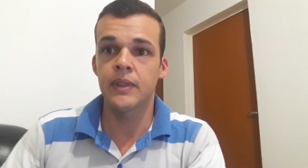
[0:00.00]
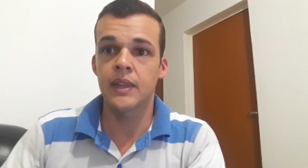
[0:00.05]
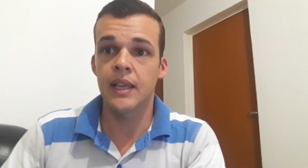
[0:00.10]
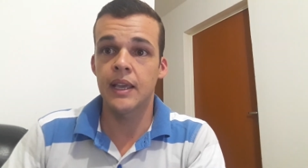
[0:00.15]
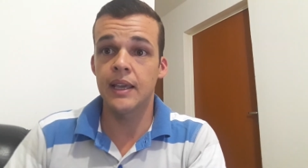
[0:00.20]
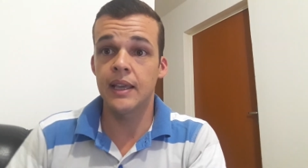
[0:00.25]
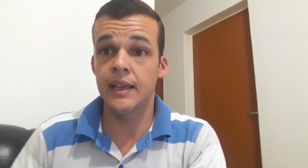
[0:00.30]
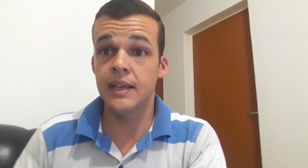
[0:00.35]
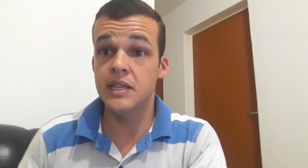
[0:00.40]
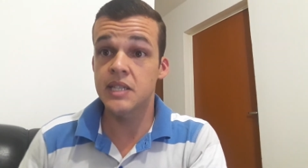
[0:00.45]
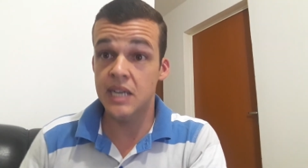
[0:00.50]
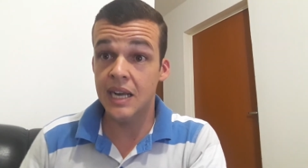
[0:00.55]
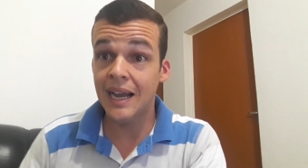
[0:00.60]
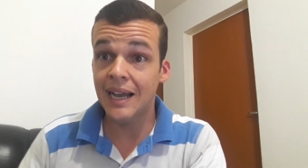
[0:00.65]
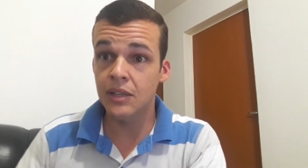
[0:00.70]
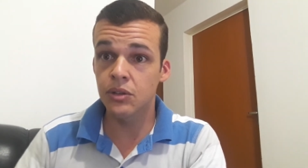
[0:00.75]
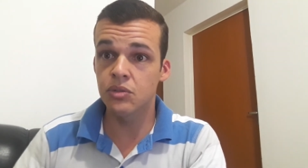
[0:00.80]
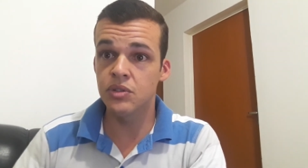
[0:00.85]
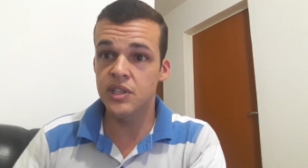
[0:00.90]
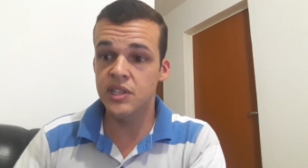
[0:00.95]
É, é
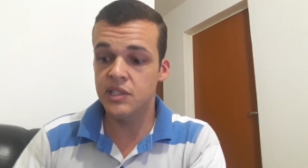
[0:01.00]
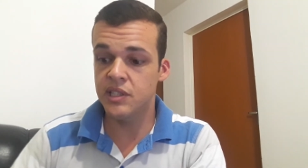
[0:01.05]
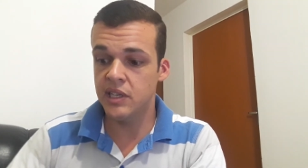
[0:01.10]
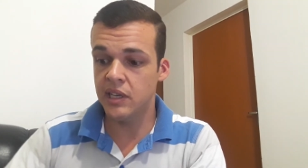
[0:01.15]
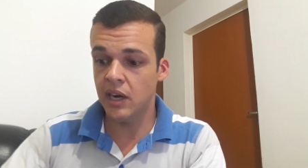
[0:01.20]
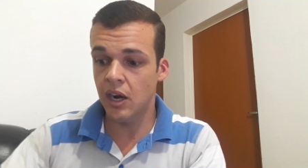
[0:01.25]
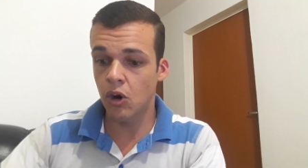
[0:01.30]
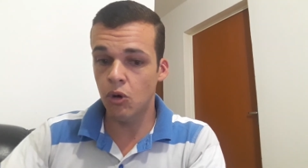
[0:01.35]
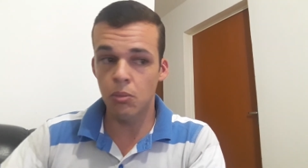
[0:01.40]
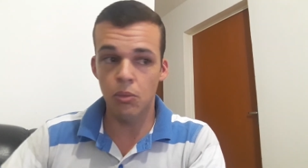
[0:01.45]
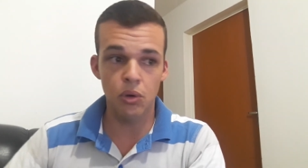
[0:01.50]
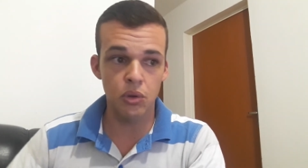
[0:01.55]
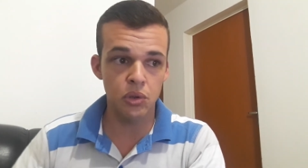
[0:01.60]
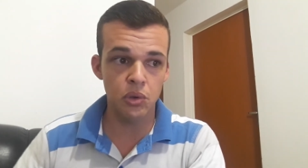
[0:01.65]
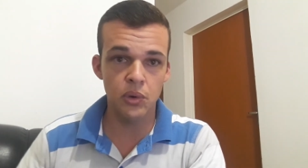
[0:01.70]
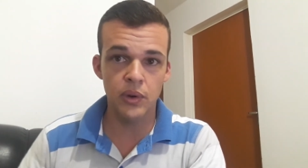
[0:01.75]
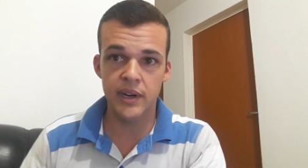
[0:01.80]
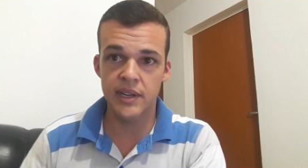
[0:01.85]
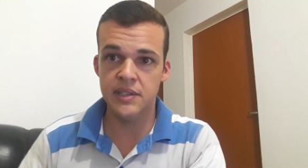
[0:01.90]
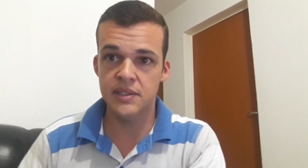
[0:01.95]
chato de tirar o
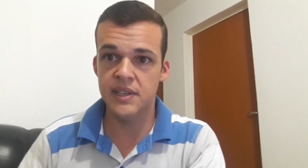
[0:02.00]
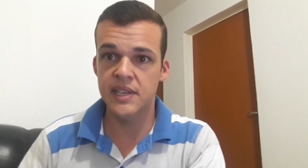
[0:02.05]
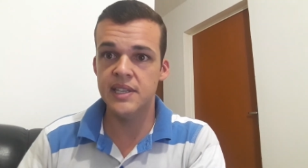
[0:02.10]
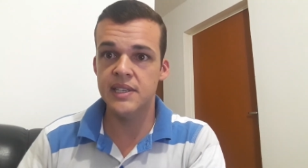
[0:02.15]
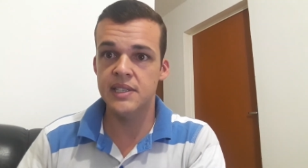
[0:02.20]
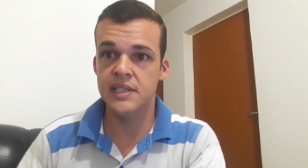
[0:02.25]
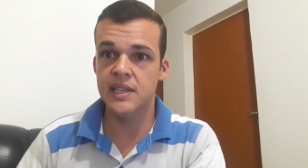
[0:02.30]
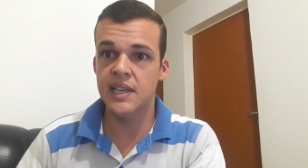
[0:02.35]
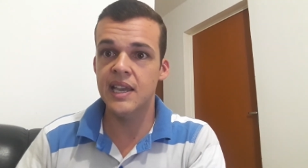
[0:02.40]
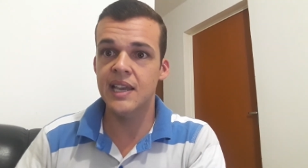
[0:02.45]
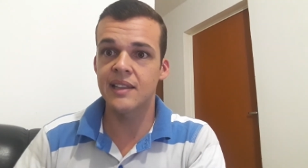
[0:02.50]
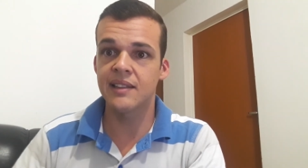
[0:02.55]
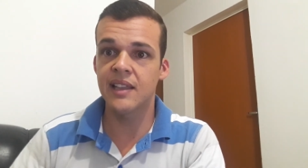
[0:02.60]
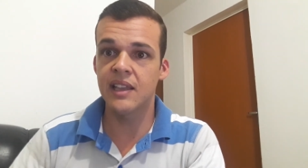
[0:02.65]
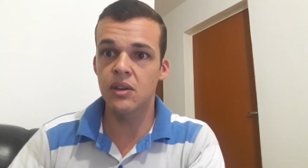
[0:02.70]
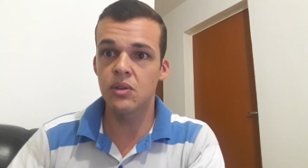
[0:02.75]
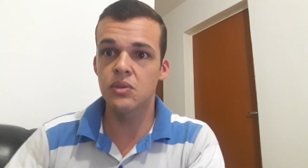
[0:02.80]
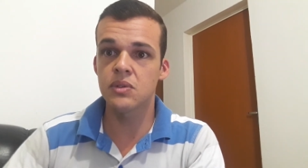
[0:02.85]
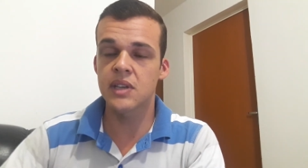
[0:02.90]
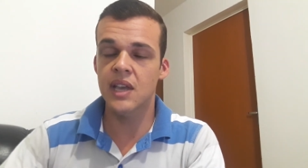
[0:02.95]
motor, às vezes é.
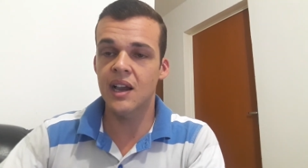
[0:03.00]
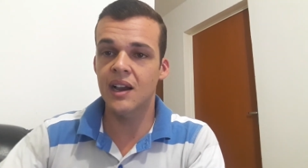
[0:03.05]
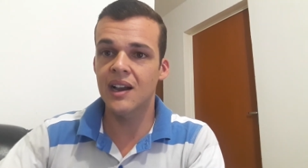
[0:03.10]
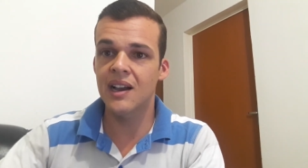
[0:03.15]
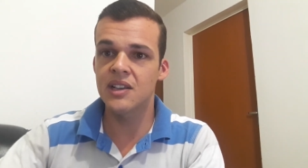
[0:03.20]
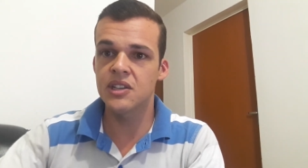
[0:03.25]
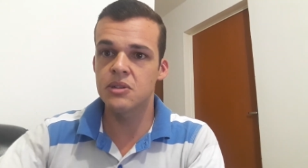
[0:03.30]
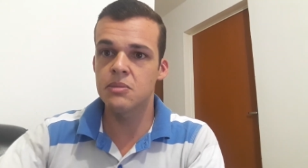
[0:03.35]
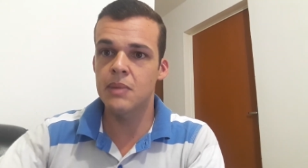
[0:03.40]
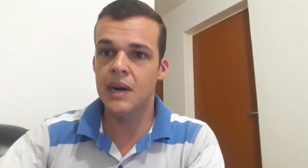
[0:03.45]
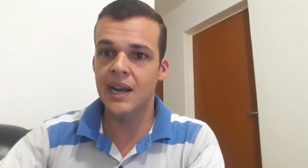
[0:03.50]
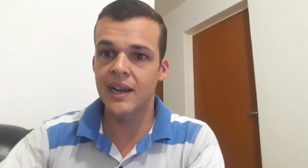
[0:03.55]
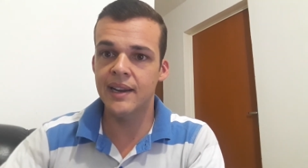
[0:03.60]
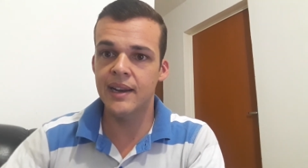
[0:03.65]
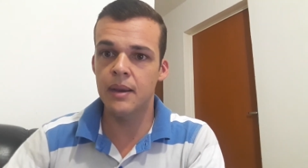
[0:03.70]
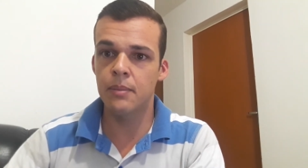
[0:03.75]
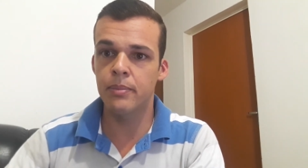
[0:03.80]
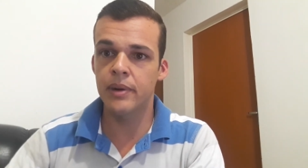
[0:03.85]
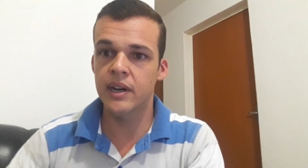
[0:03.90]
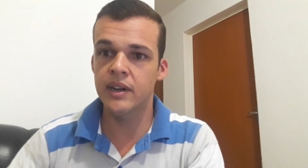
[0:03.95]
Tem uns que a casa de máquina
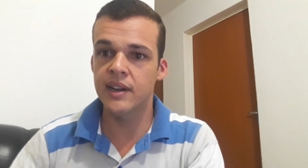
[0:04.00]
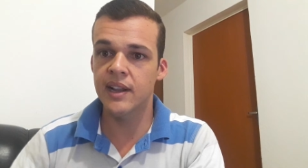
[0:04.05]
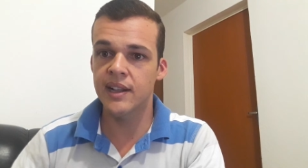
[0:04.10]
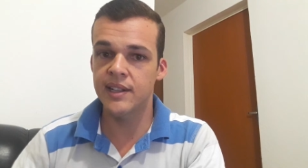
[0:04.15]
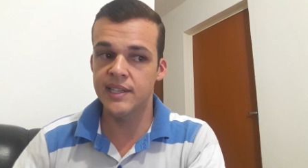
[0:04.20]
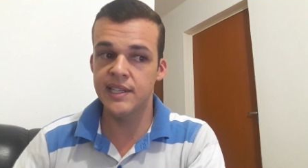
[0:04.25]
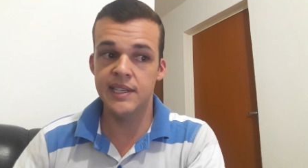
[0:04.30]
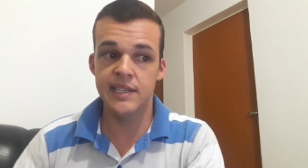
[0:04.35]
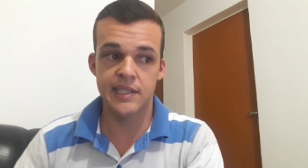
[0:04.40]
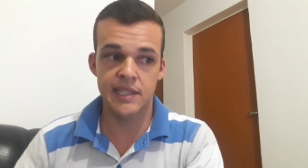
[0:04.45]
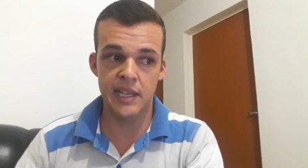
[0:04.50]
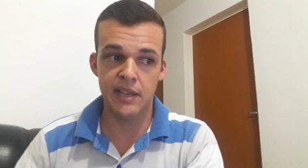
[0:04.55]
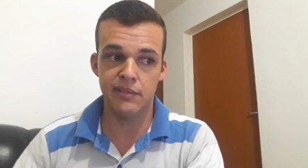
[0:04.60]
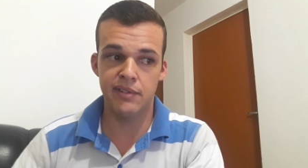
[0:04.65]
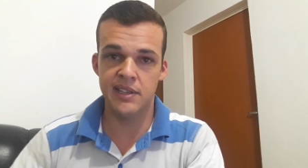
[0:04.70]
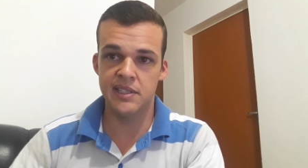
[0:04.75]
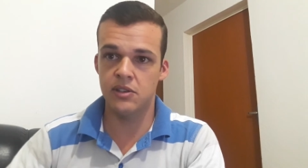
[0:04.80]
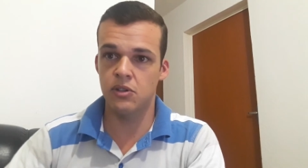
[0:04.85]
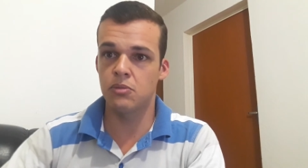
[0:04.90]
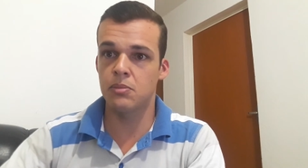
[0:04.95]
é apertadinha, você tem que
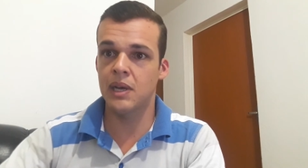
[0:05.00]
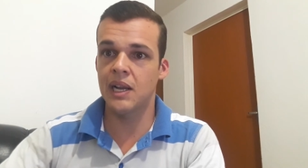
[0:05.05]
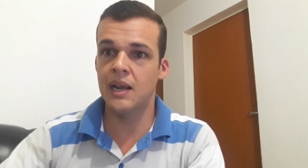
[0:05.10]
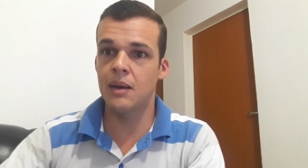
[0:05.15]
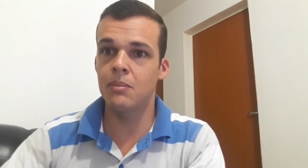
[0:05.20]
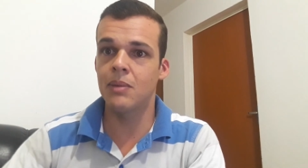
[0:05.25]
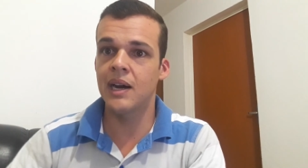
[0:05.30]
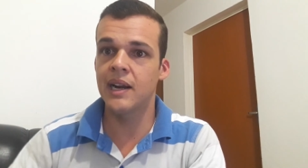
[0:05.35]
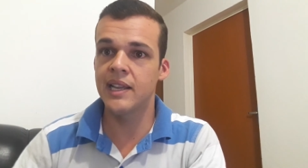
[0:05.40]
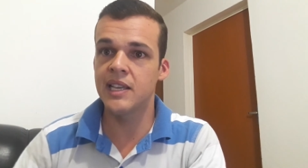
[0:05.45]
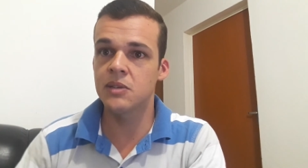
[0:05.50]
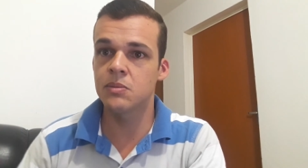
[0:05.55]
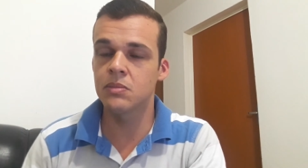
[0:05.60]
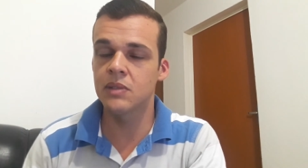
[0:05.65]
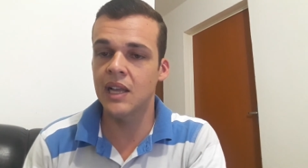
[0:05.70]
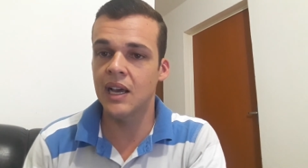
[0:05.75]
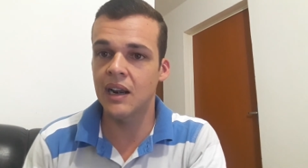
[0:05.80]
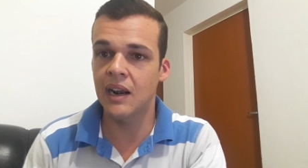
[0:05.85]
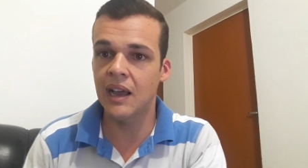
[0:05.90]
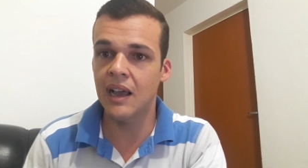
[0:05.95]
fazer um malabarismo
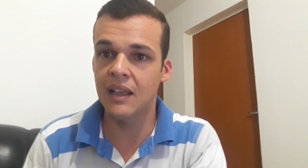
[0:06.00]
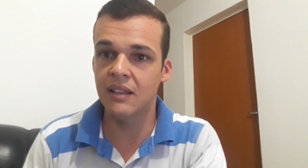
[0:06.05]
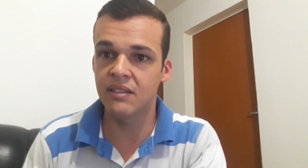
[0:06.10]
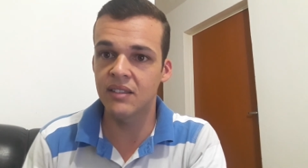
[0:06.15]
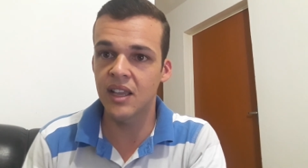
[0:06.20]
danado.